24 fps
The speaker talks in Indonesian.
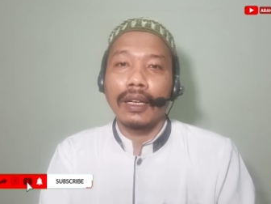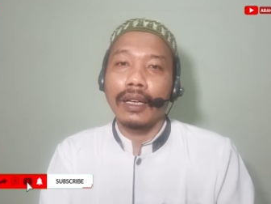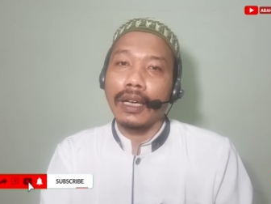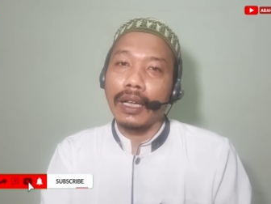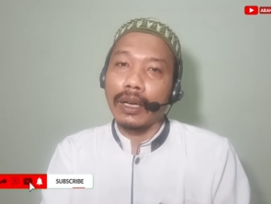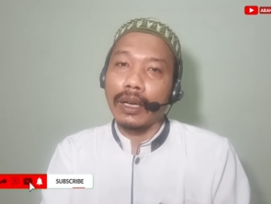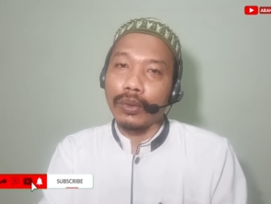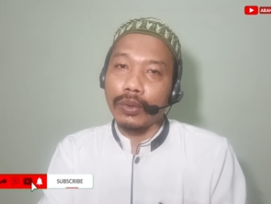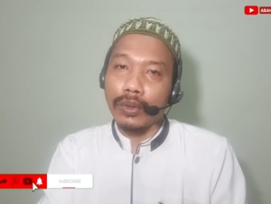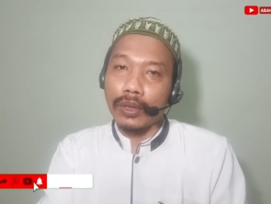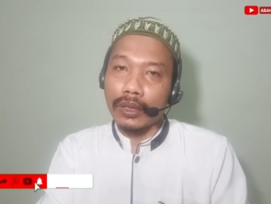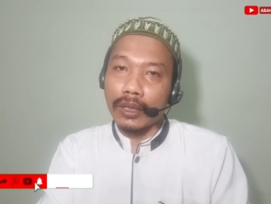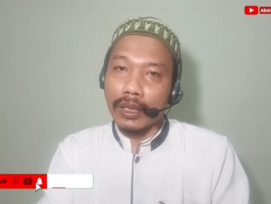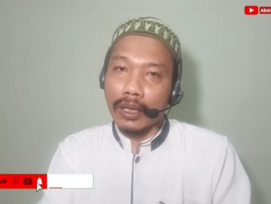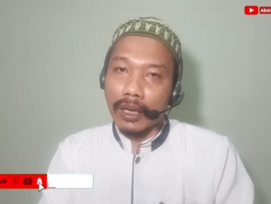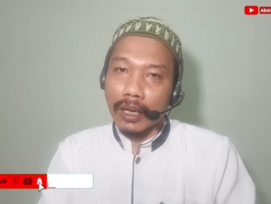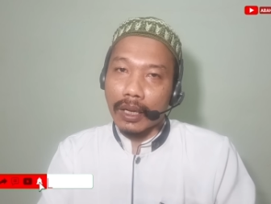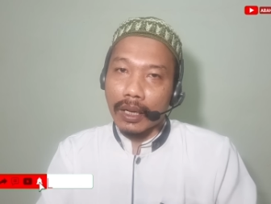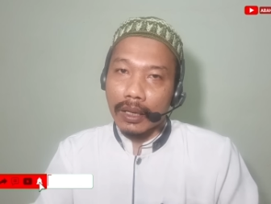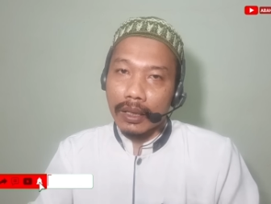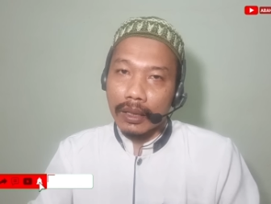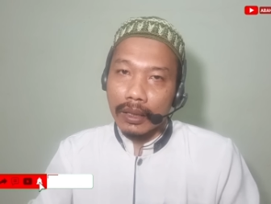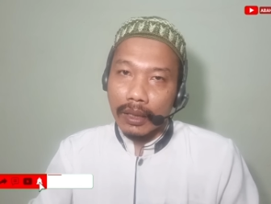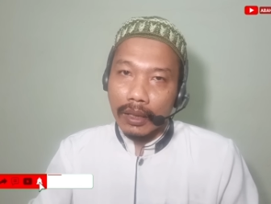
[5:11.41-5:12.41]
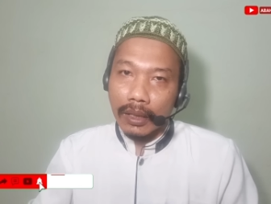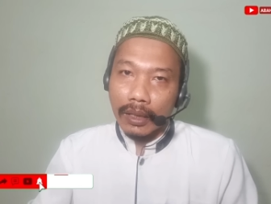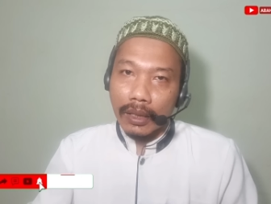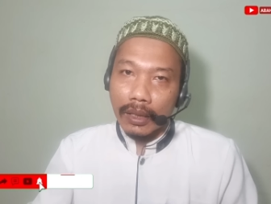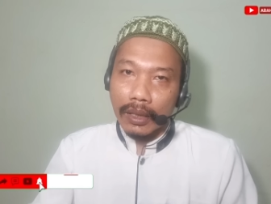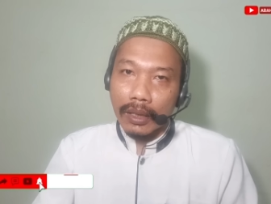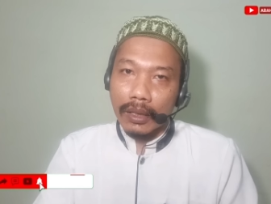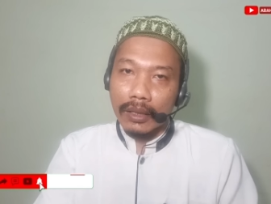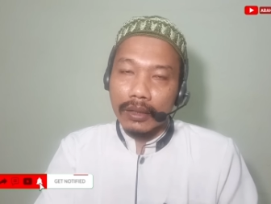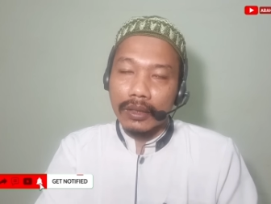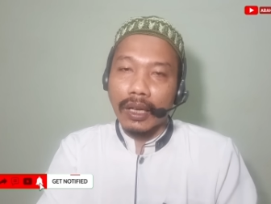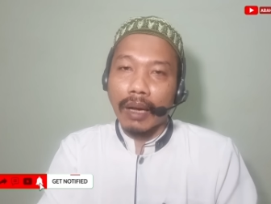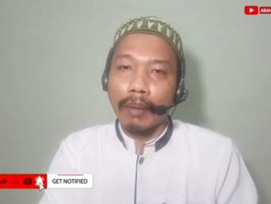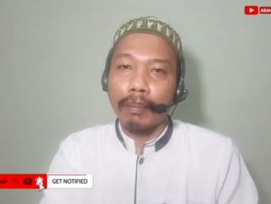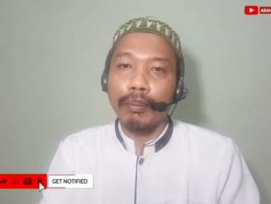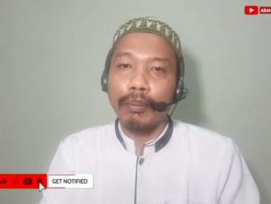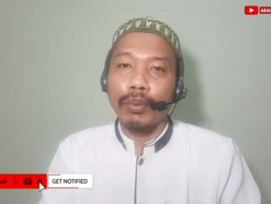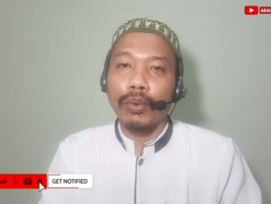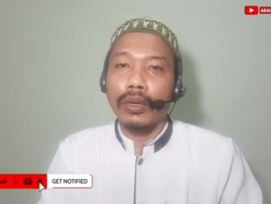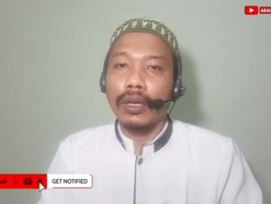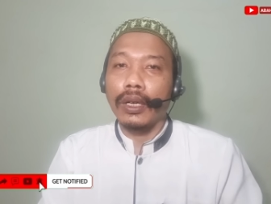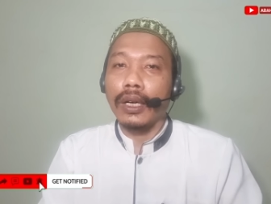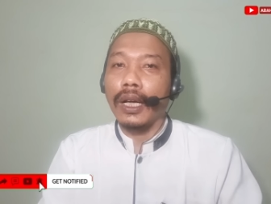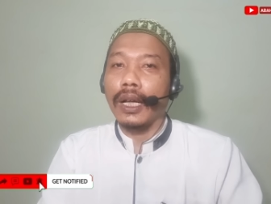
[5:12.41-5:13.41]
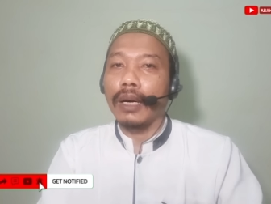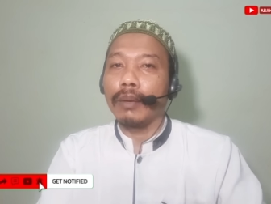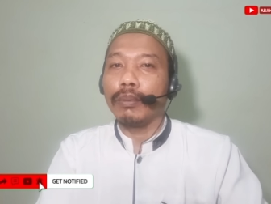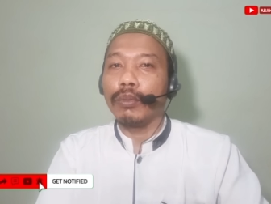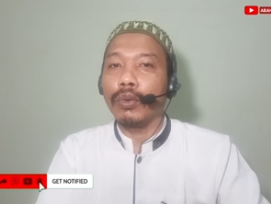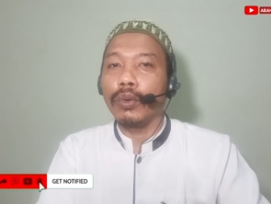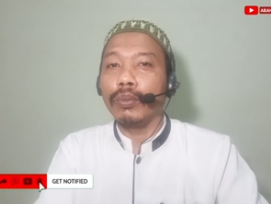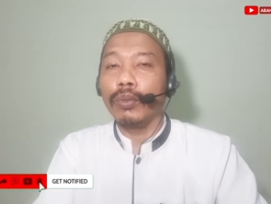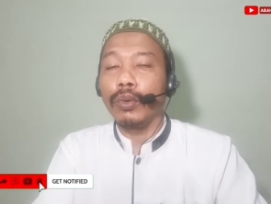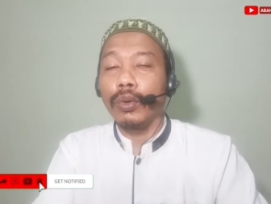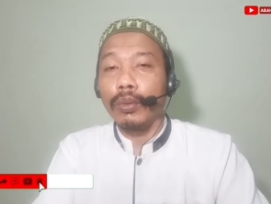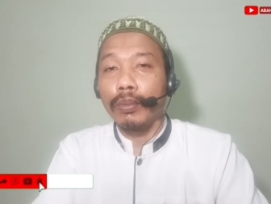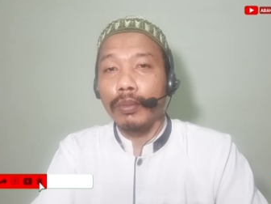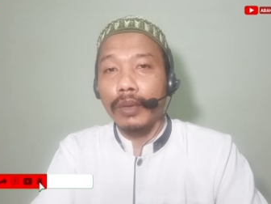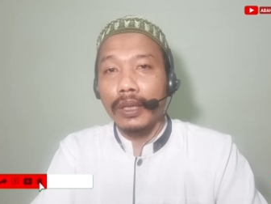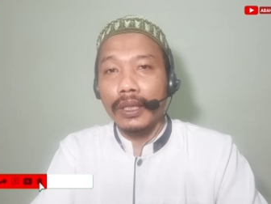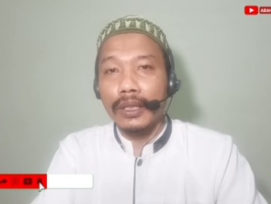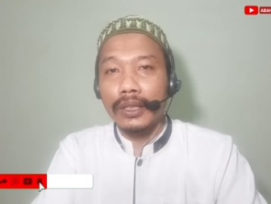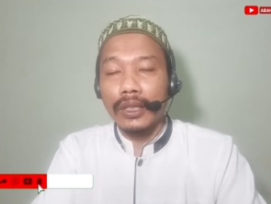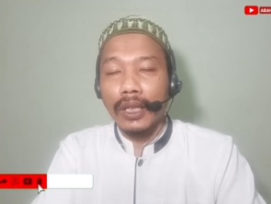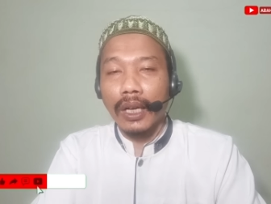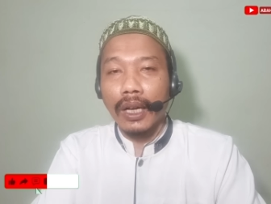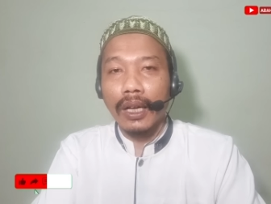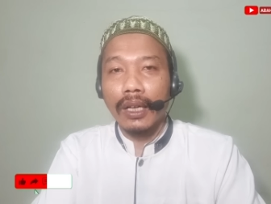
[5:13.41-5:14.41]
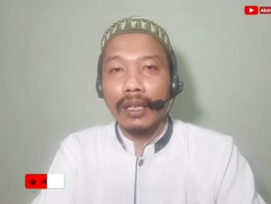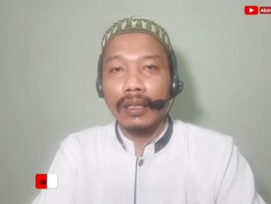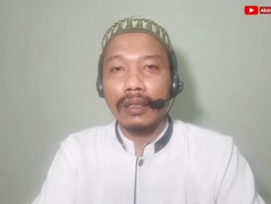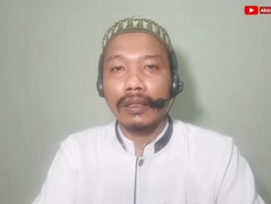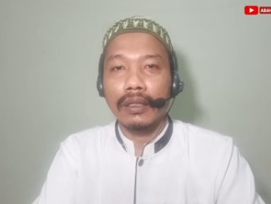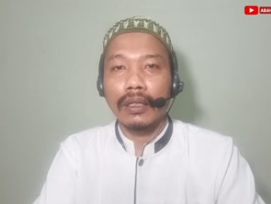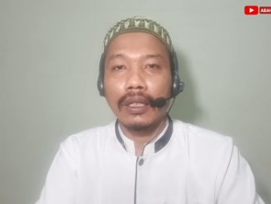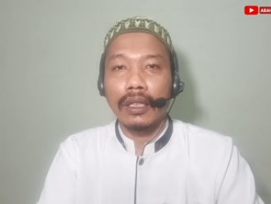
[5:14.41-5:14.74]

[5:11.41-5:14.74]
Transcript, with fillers: lalu kita eh, campur dengan bumbu merica,